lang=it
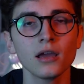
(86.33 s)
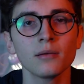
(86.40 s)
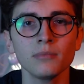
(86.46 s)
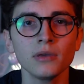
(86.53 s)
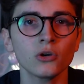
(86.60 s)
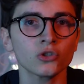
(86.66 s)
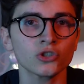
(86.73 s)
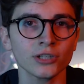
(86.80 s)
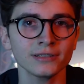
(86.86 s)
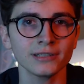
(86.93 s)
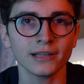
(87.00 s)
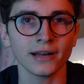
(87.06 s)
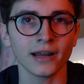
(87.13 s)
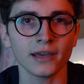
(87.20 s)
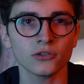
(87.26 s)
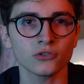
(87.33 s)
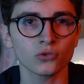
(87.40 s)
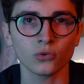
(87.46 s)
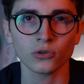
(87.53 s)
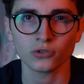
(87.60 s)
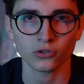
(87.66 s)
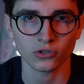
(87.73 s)
mi concentrerei
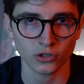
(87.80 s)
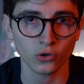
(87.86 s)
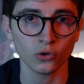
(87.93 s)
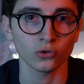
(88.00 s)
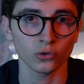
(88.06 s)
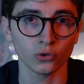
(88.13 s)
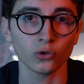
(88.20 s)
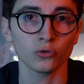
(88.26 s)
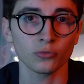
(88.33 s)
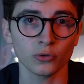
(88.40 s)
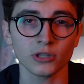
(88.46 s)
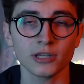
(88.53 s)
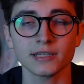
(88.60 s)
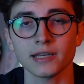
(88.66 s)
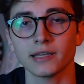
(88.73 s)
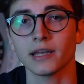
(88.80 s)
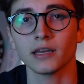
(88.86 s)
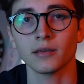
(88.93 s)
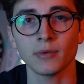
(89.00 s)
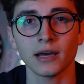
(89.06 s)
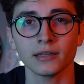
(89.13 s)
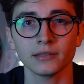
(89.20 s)
su questo secondo gruppo di serie
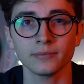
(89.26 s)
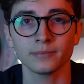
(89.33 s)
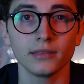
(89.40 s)
animate.